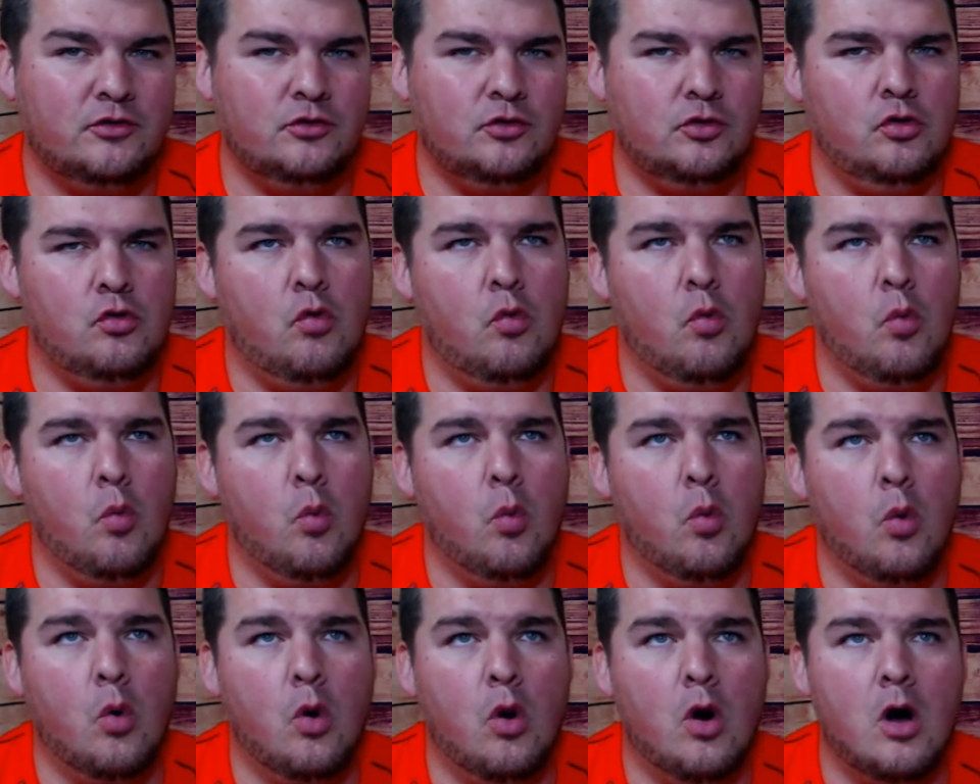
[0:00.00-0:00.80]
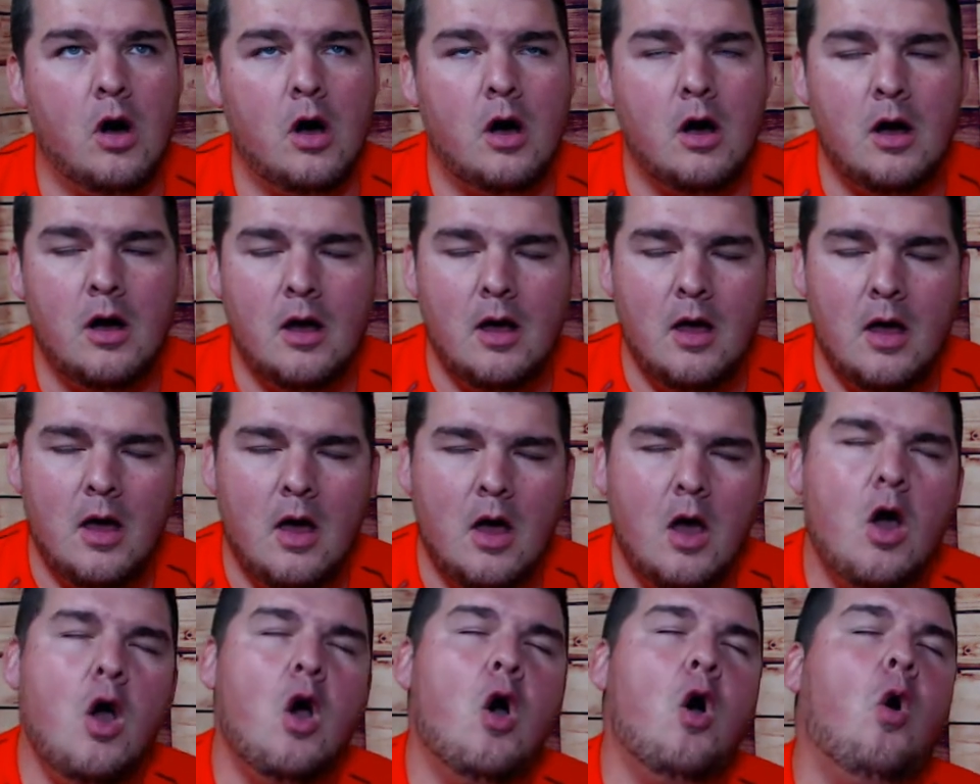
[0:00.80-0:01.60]
3.
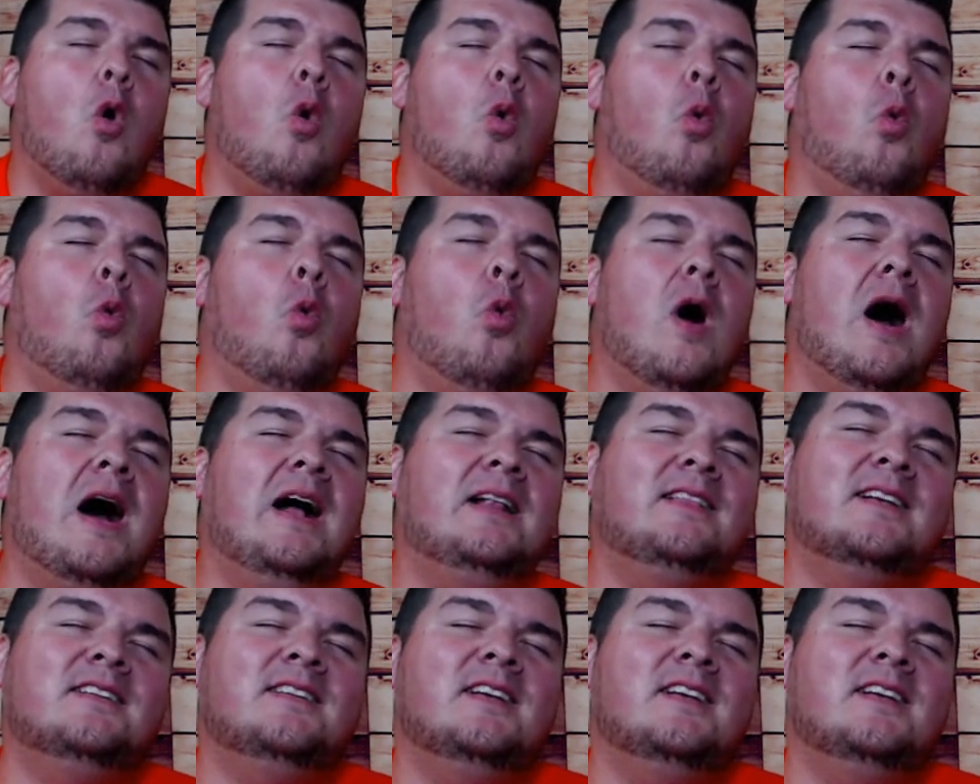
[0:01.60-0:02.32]
What?